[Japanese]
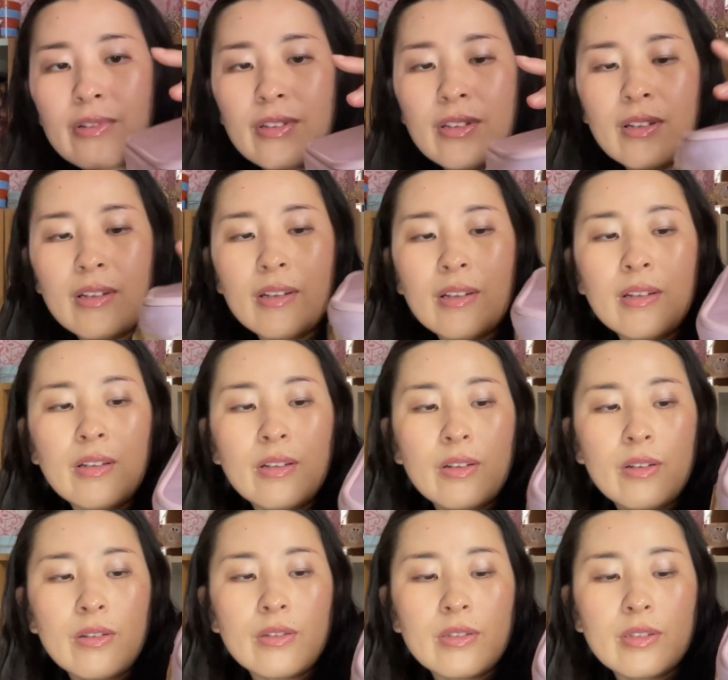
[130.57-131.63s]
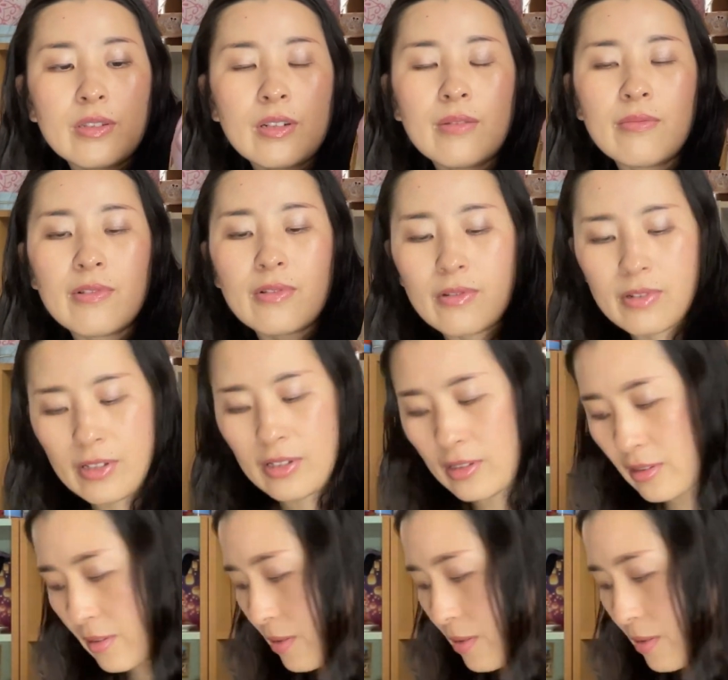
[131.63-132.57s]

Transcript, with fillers: いしかもこれ